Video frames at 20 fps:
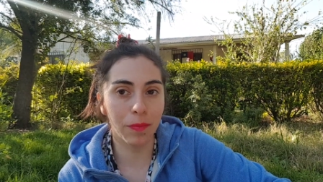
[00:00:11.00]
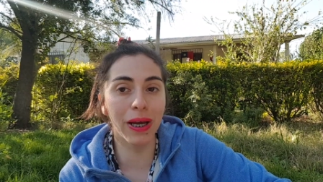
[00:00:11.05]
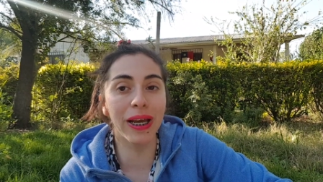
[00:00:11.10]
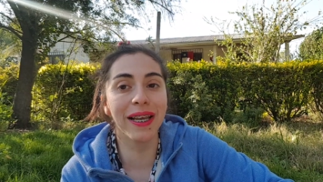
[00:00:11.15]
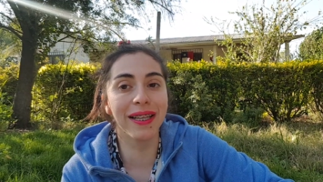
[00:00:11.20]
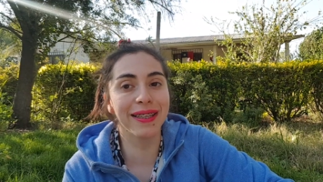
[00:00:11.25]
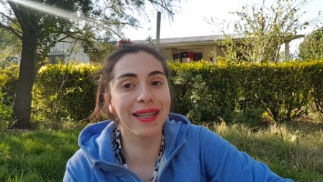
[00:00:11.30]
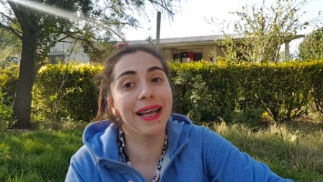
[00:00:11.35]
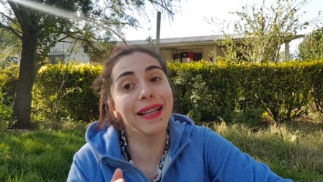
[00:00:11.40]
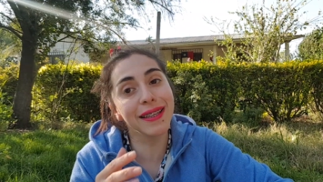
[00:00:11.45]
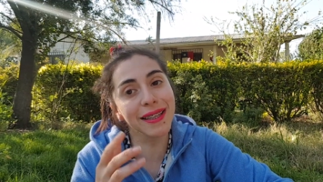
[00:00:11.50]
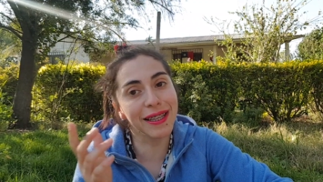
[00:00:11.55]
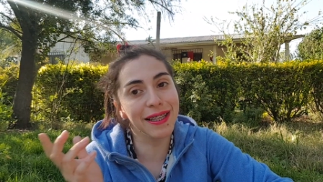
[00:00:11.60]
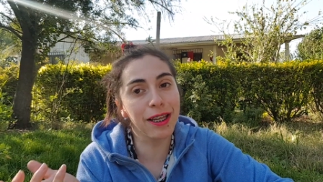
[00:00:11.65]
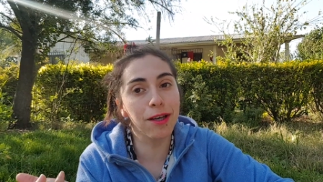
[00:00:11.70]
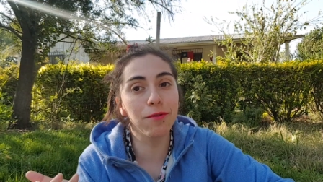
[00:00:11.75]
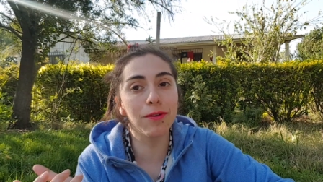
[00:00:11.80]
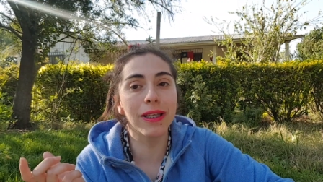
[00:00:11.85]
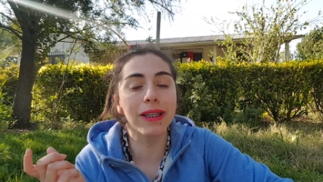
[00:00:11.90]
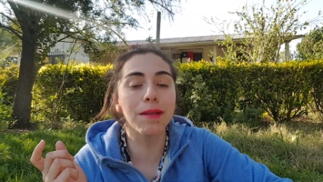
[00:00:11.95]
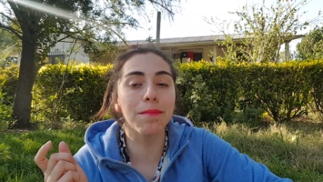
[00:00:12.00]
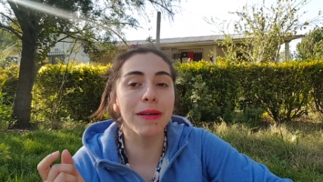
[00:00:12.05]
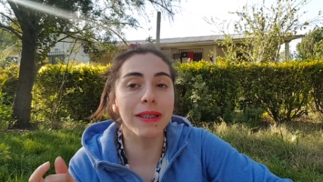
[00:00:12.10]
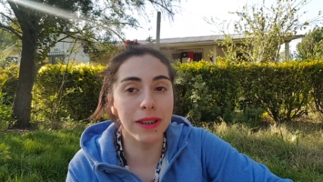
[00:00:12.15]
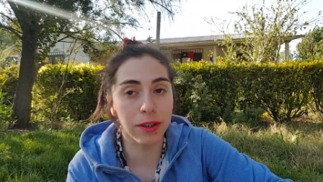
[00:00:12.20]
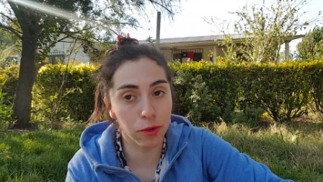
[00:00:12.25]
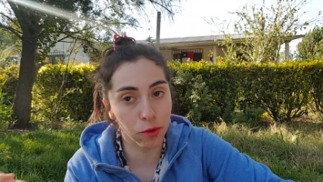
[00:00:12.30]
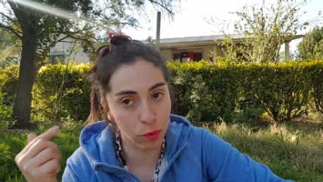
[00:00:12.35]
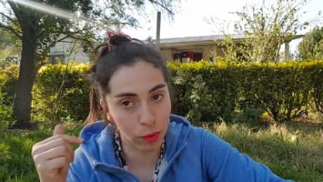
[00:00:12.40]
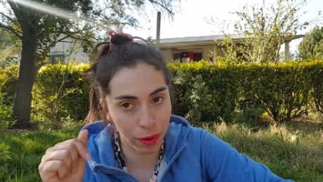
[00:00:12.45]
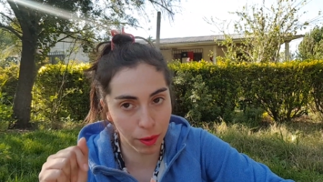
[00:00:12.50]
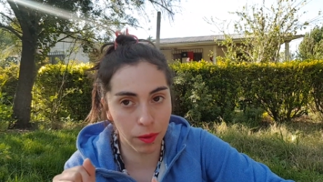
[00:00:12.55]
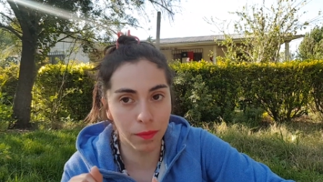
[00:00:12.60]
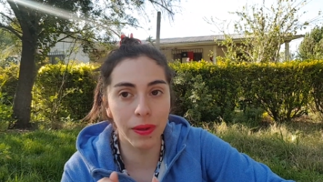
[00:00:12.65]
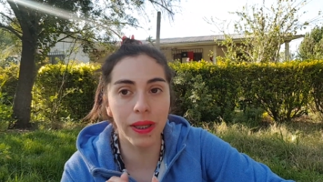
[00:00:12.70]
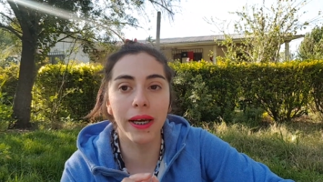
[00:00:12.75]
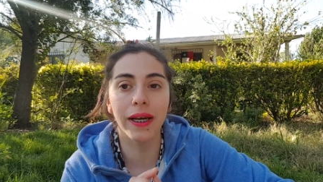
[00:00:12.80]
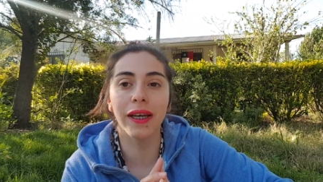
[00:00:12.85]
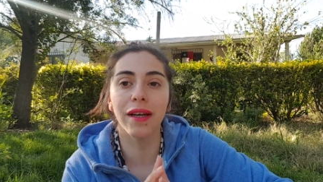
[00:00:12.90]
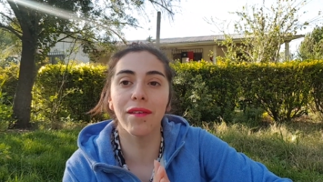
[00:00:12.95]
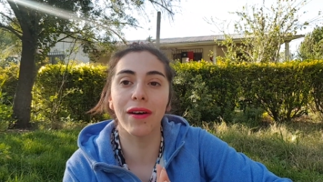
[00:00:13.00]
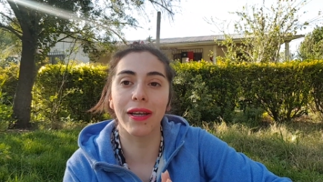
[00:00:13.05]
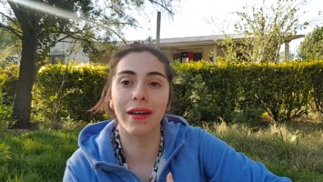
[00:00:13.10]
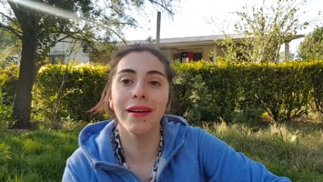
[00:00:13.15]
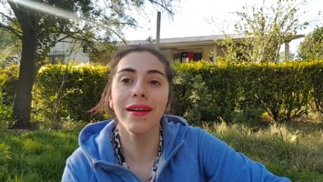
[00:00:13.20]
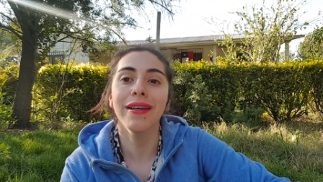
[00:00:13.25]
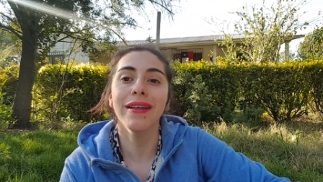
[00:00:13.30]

de antes tenía un diente manchado y tuve que volver a grabar.